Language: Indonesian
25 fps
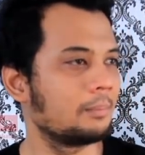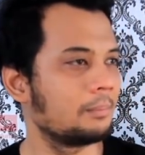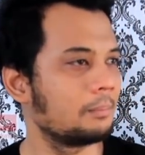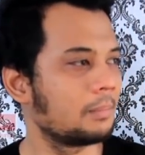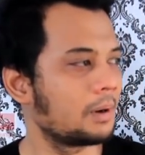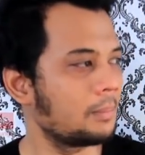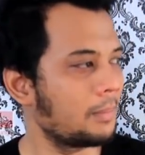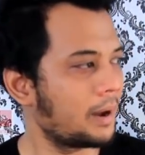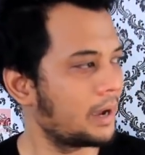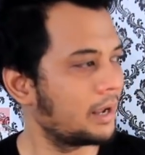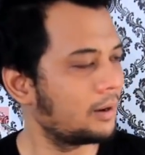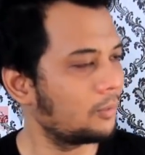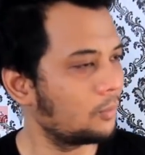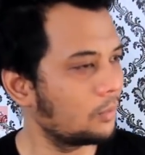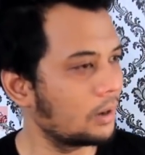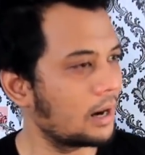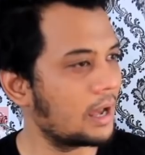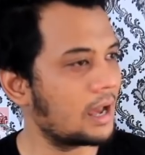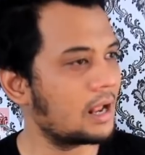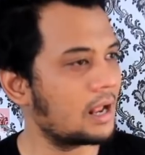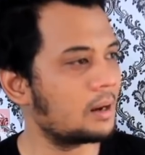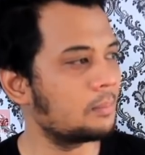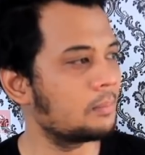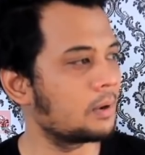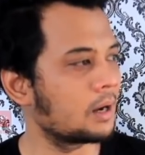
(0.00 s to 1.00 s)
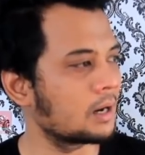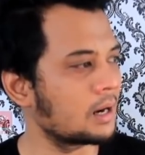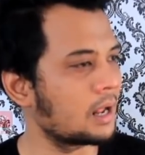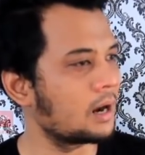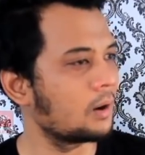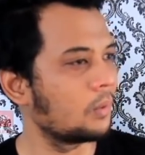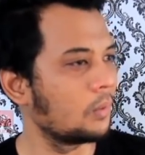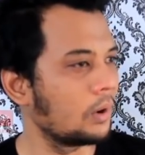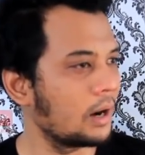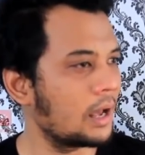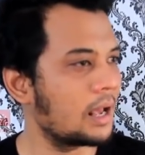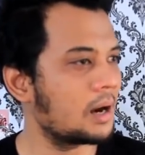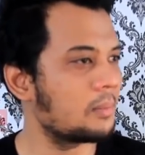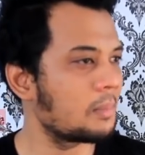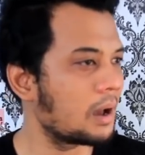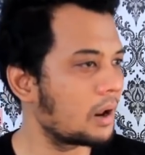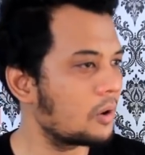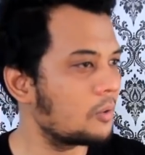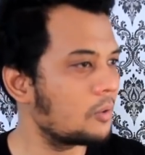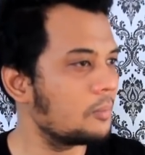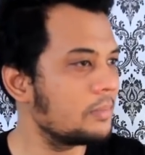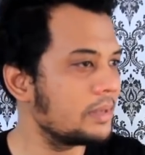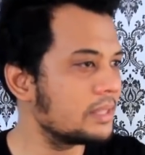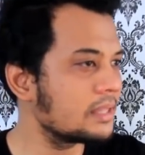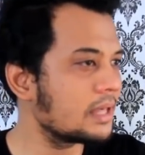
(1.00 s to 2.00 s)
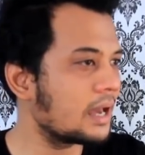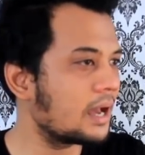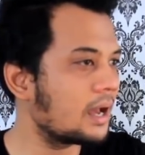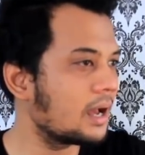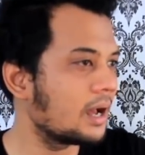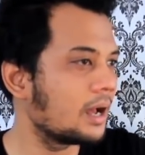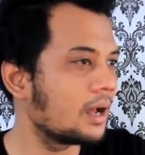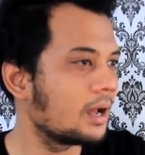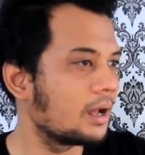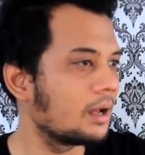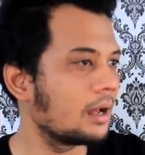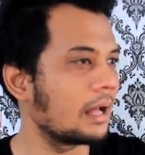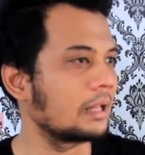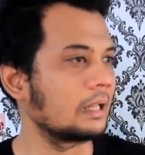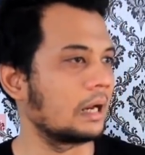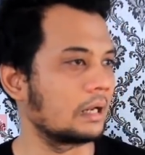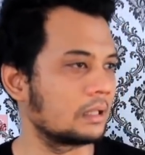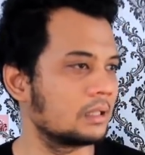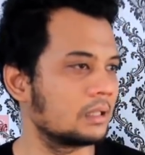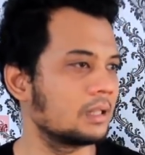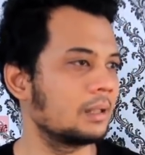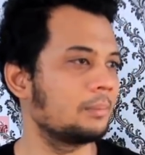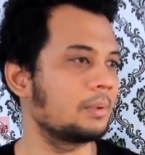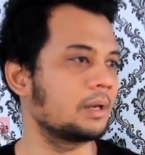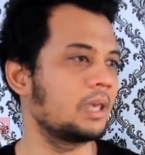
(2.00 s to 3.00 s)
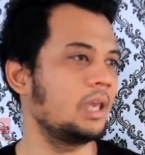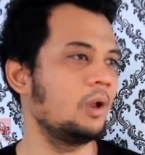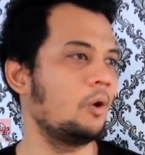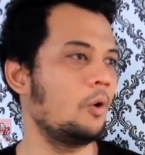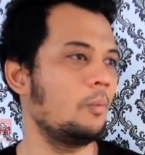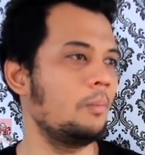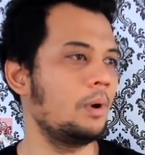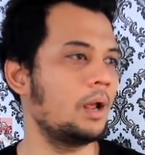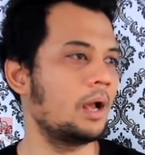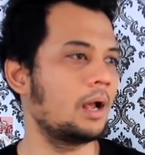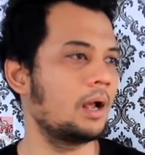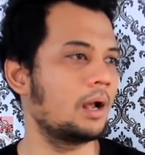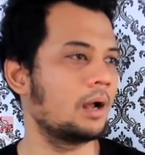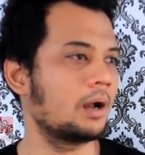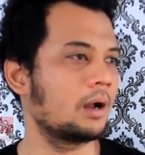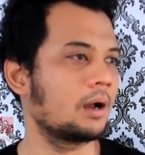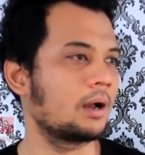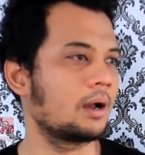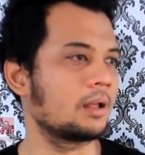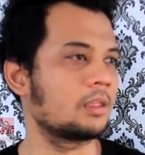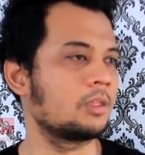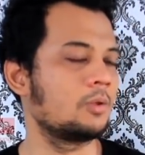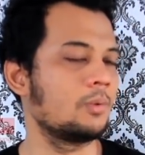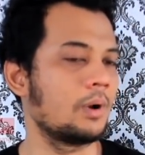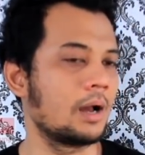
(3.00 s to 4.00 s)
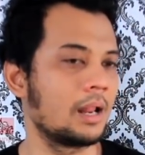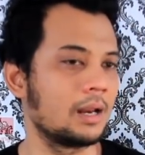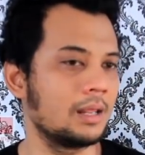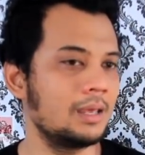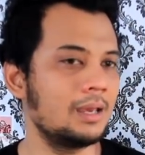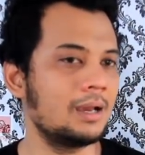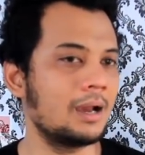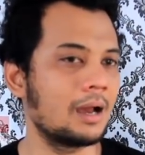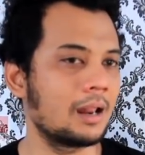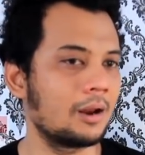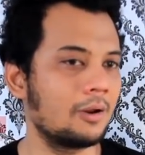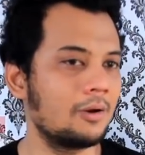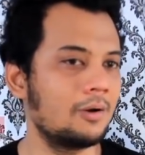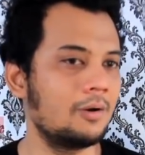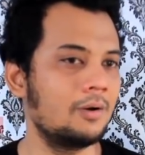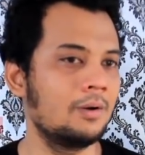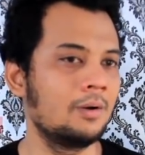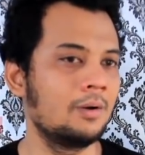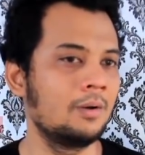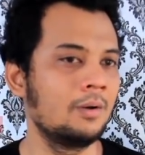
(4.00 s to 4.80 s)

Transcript: bermain ular mengenal ular baru bisa atraksi sama King Cobra kecuali kalau